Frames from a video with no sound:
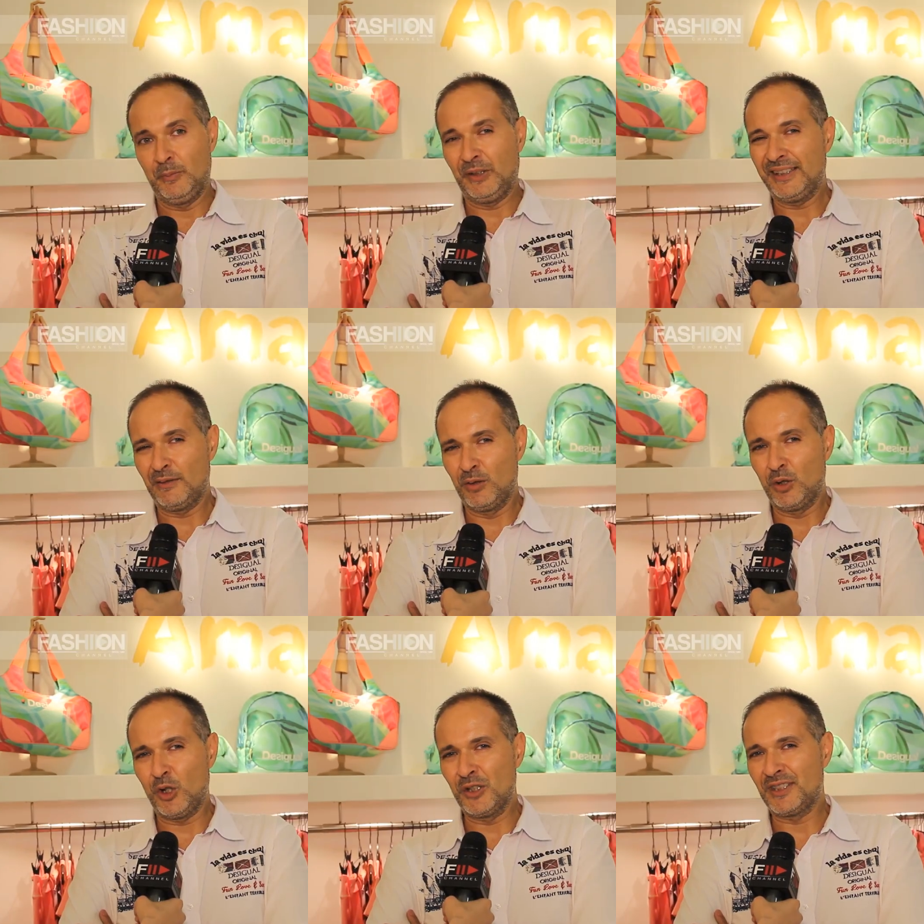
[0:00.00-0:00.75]
presentiamo
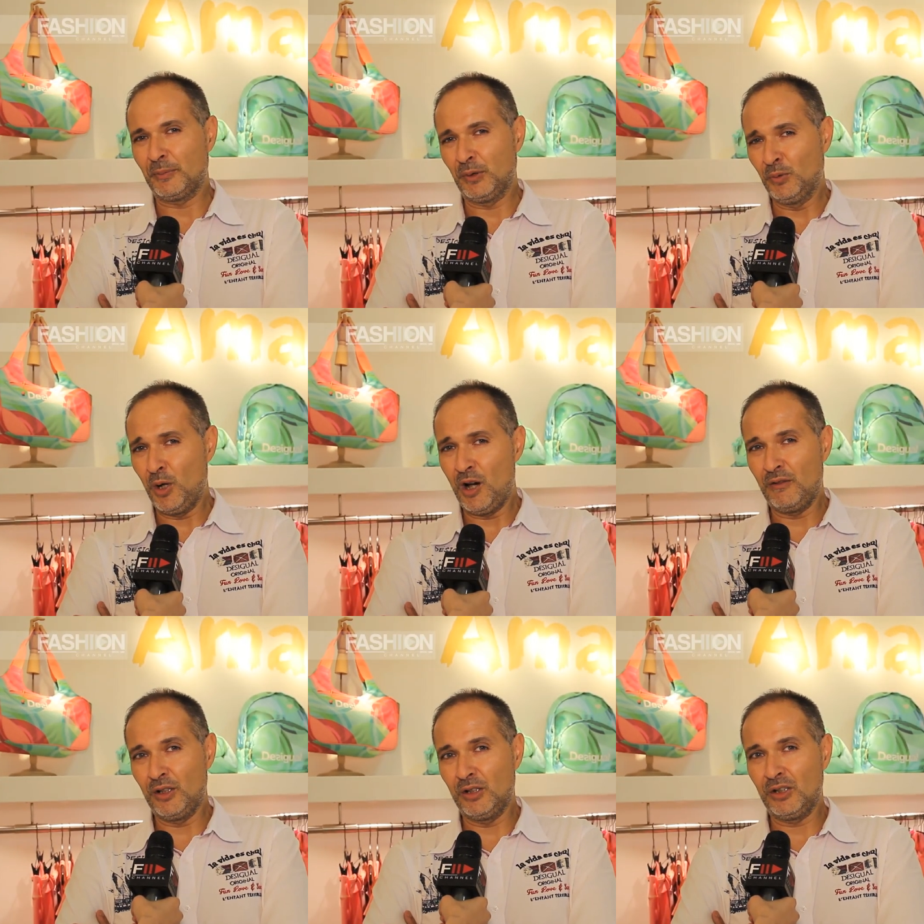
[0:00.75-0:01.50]
un concept
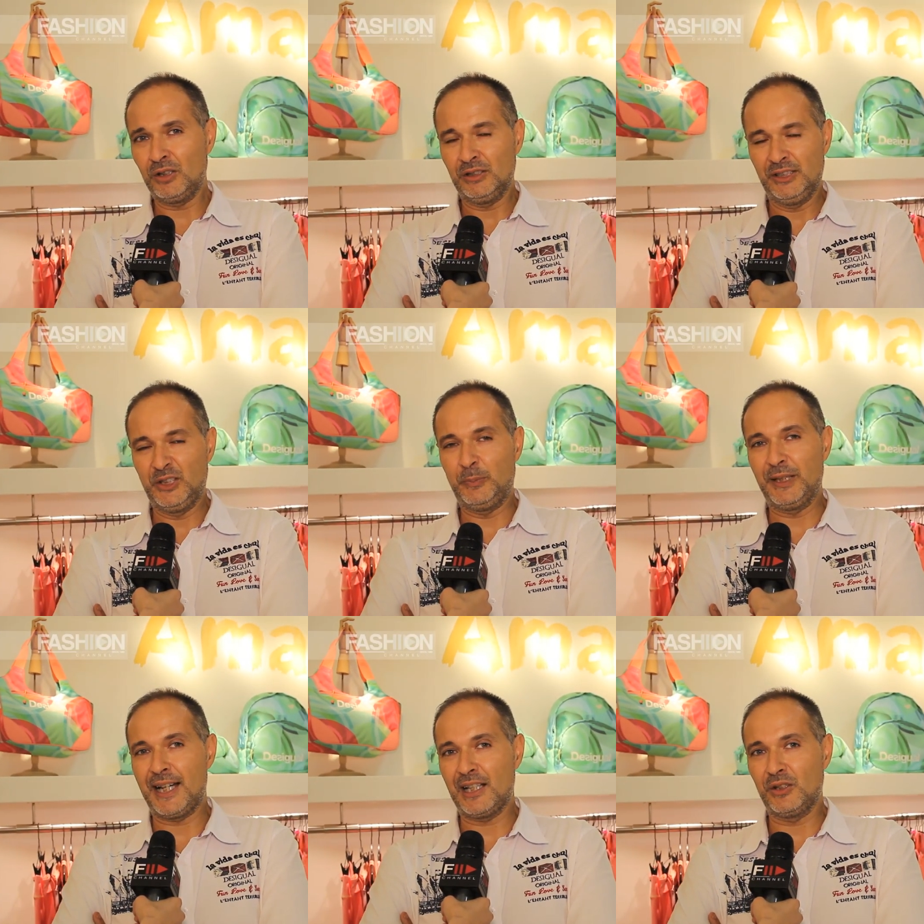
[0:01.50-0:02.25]
nuovo
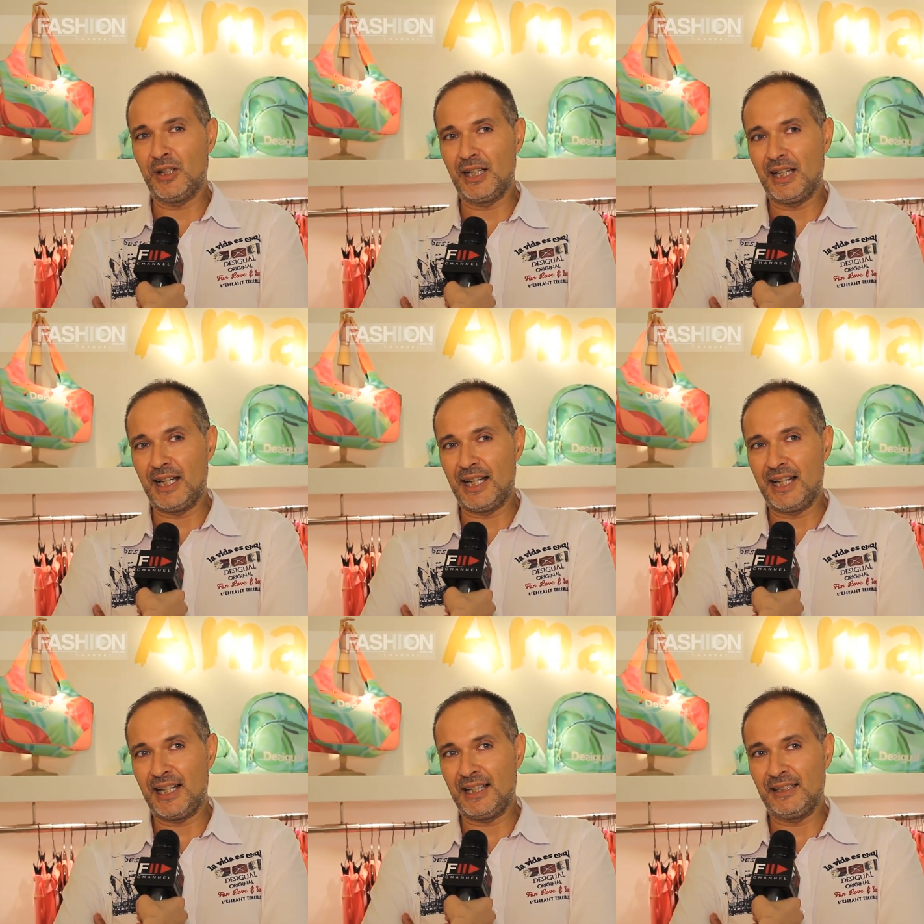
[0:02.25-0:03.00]
ispirato
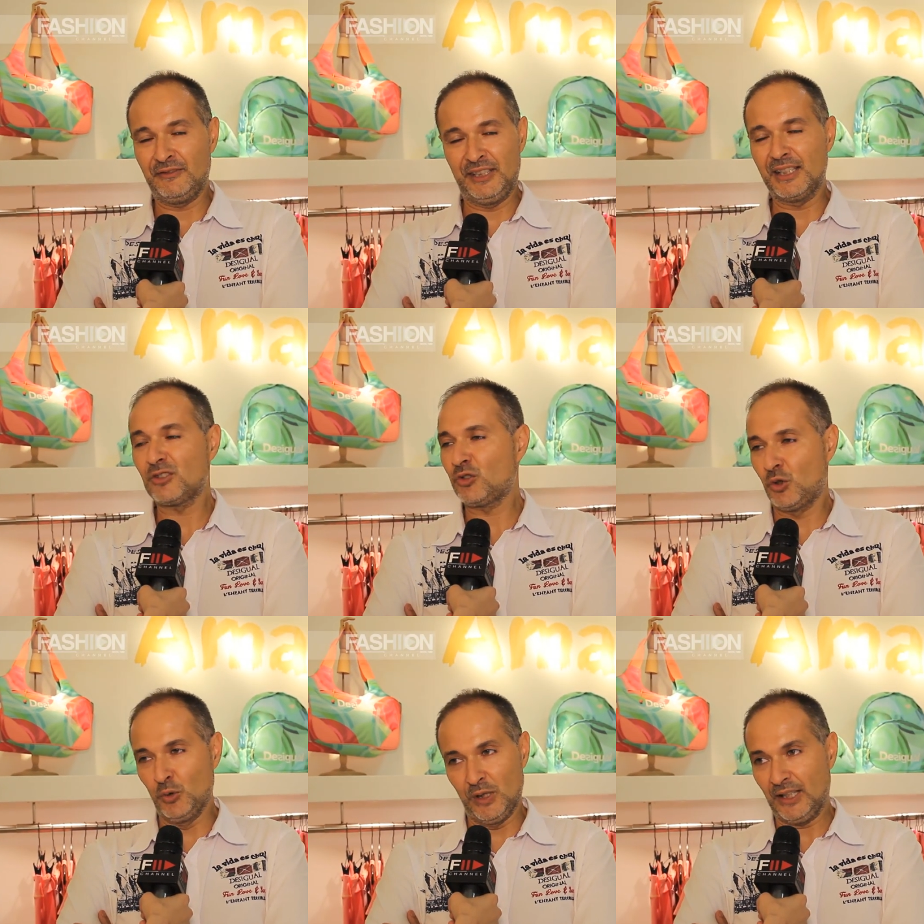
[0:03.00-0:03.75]
alla Vides
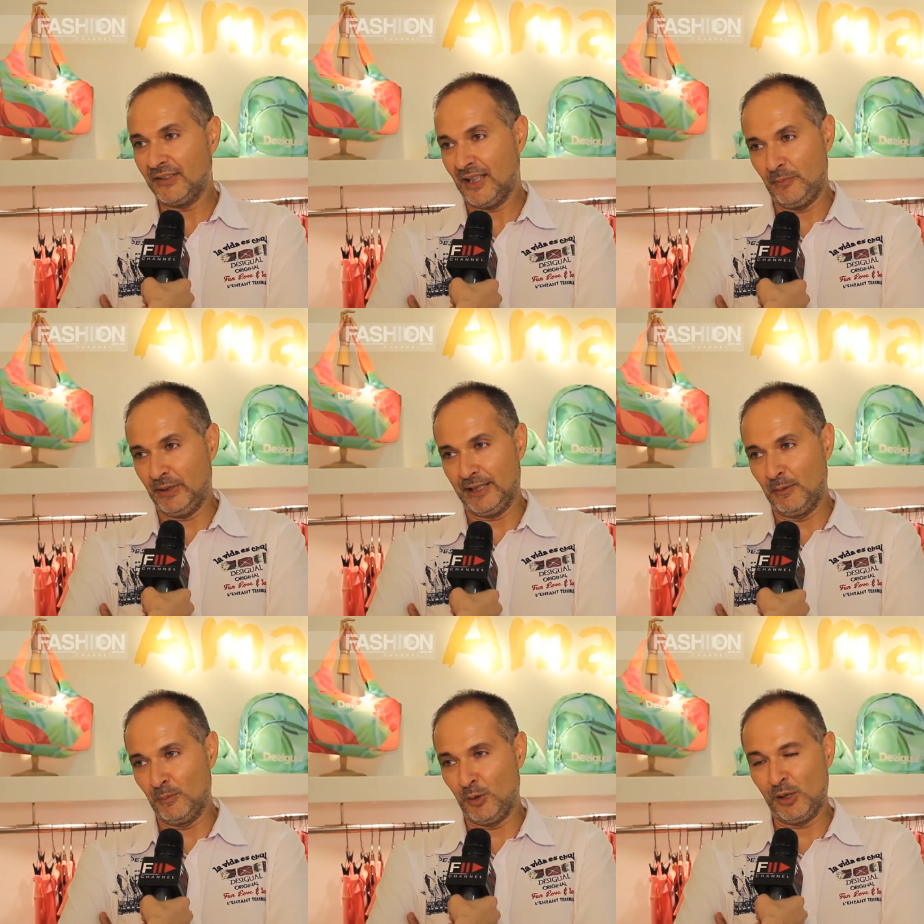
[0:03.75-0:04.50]
Chula, sempre che
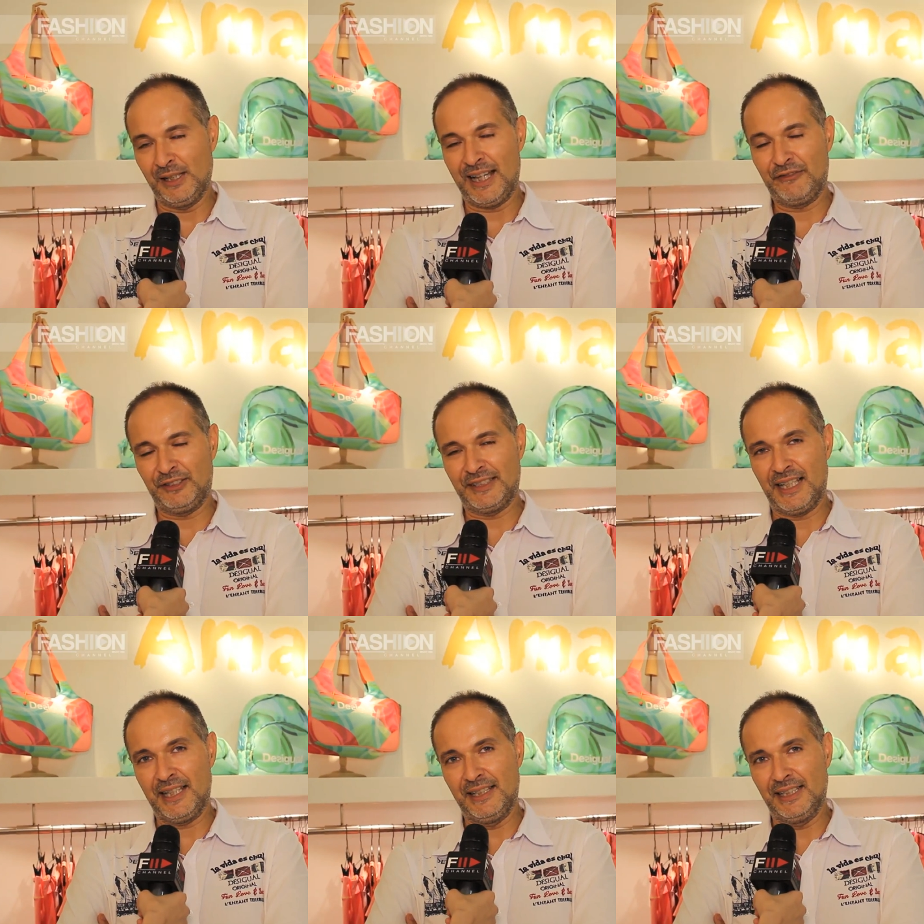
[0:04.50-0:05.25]
è il
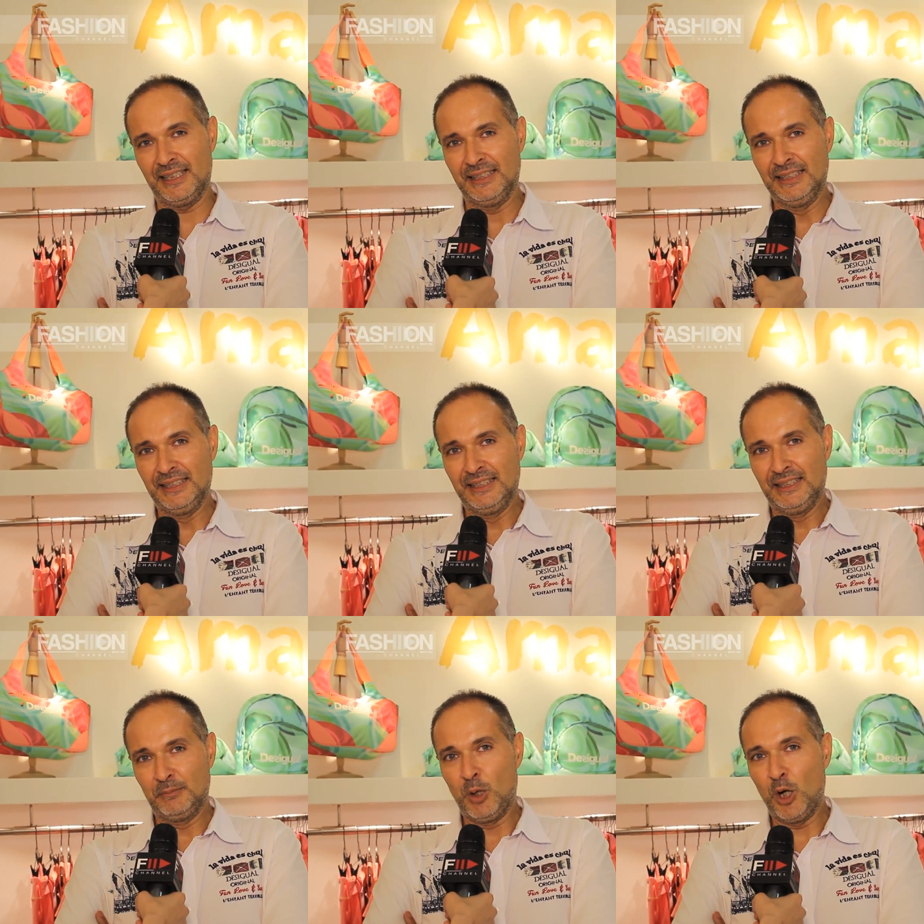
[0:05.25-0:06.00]
lifestyle
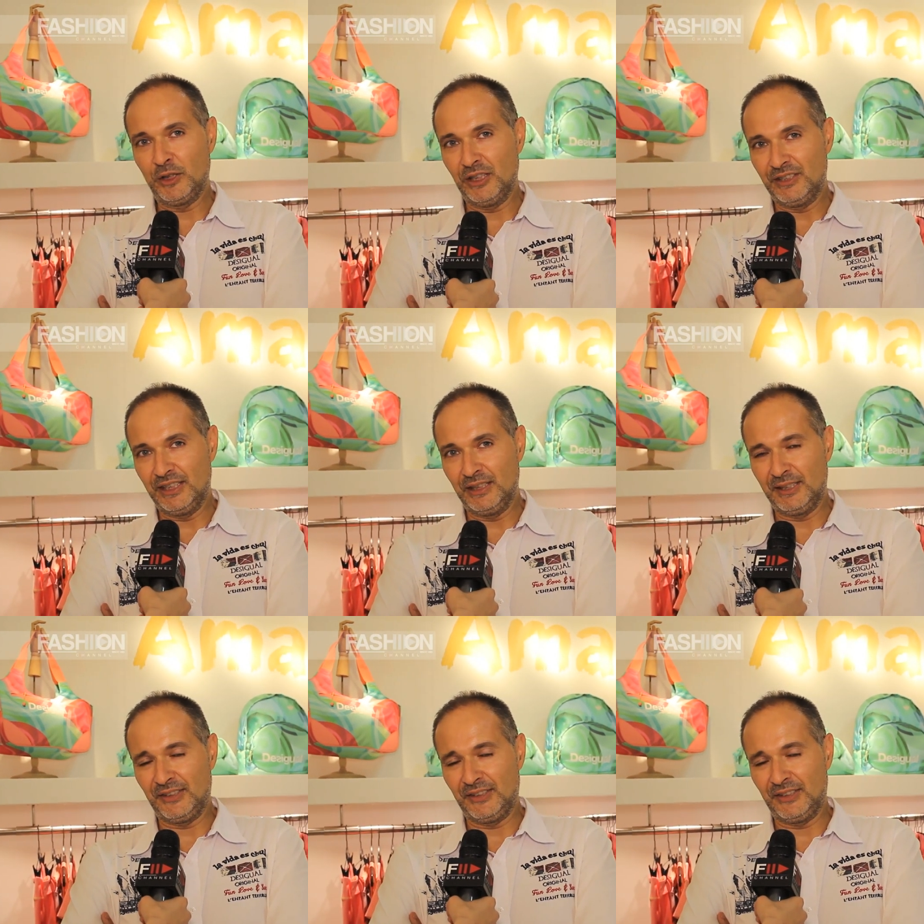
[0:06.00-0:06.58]
motive di